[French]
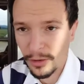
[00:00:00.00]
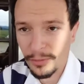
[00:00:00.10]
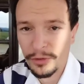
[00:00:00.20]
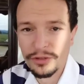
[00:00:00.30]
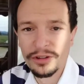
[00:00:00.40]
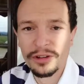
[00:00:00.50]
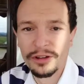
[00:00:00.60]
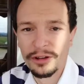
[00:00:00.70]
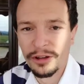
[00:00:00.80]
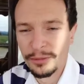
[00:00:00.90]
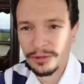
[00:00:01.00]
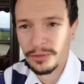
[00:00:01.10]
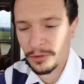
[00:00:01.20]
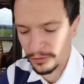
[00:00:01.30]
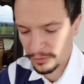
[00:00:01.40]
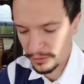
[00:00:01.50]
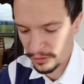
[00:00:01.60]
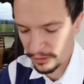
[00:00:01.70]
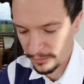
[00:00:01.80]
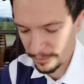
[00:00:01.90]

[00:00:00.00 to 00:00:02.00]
manger un, petit morceau euh,